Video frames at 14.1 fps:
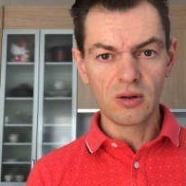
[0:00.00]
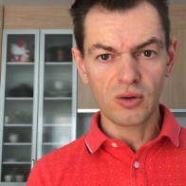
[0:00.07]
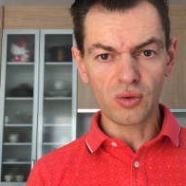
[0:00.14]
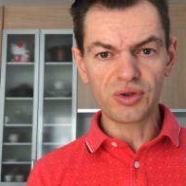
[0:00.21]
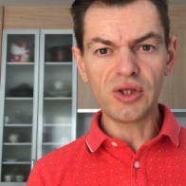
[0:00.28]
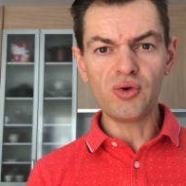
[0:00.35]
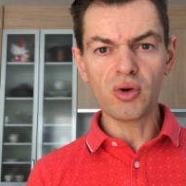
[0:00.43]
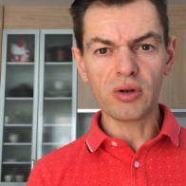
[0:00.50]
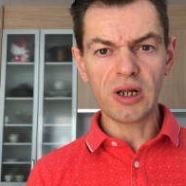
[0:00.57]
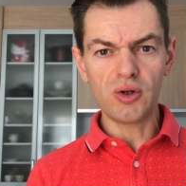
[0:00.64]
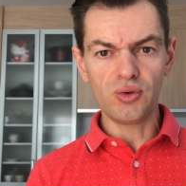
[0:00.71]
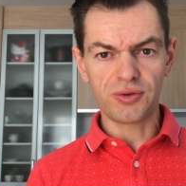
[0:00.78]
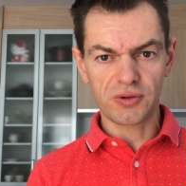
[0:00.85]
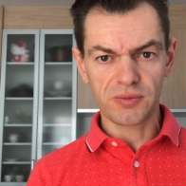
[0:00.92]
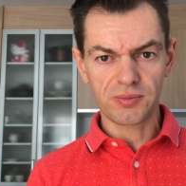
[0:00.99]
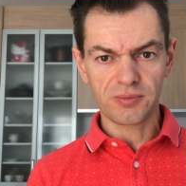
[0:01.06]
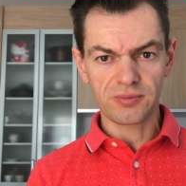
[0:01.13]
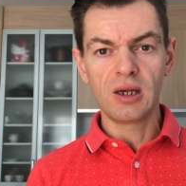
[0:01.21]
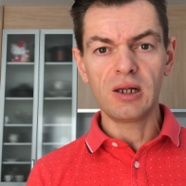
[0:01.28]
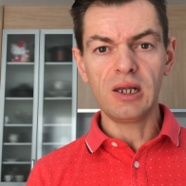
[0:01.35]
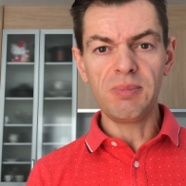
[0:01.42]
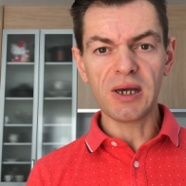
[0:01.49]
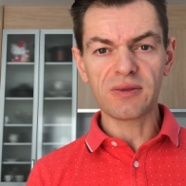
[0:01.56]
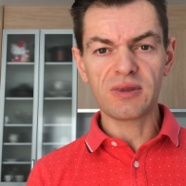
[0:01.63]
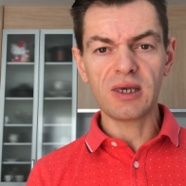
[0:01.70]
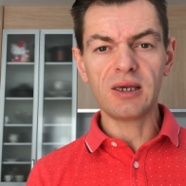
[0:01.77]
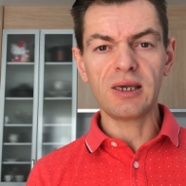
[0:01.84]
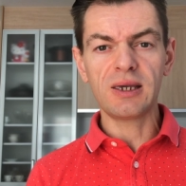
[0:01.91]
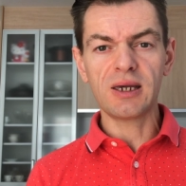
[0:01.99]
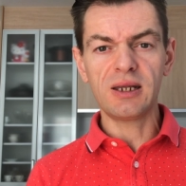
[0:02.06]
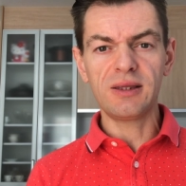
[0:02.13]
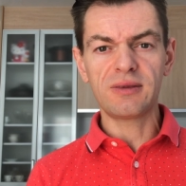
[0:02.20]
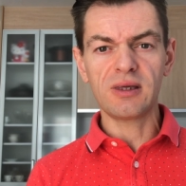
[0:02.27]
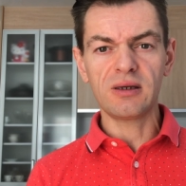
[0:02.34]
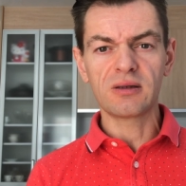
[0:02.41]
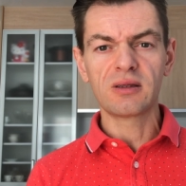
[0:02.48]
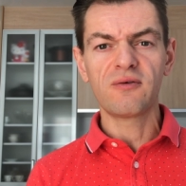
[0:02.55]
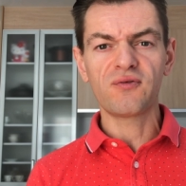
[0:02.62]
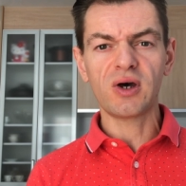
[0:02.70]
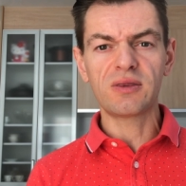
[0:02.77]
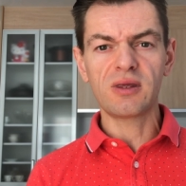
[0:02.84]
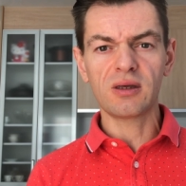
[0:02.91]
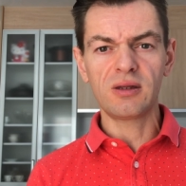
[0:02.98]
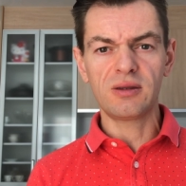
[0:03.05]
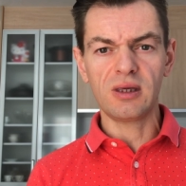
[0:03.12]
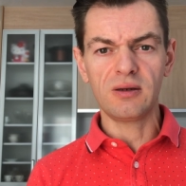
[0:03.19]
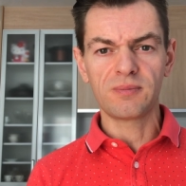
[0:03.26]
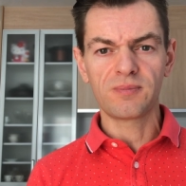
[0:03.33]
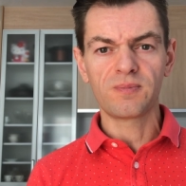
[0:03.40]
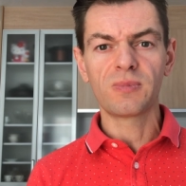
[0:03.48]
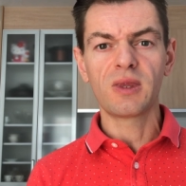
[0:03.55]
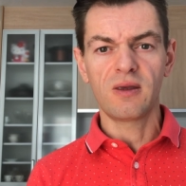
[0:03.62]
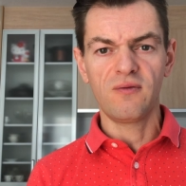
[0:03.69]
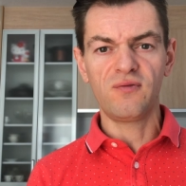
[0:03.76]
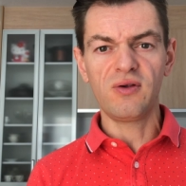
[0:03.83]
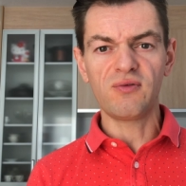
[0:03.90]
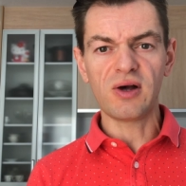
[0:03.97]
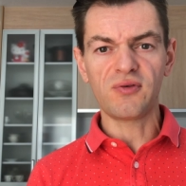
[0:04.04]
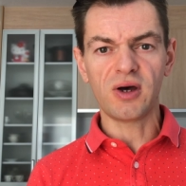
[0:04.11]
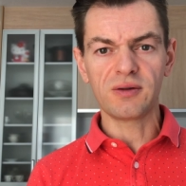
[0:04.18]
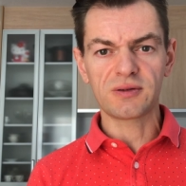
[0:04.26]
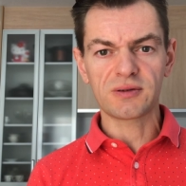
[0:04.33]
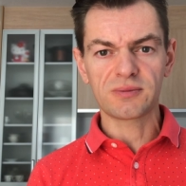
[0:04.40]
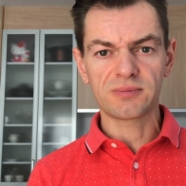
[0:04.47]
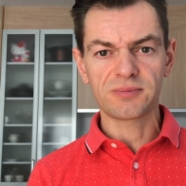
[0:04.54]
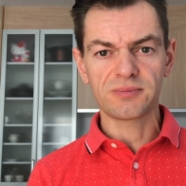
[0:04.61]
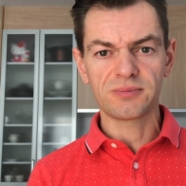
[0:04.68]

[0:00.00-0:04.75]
Continuons la lutte. Liberté, égalité, fraternité. Vive la France.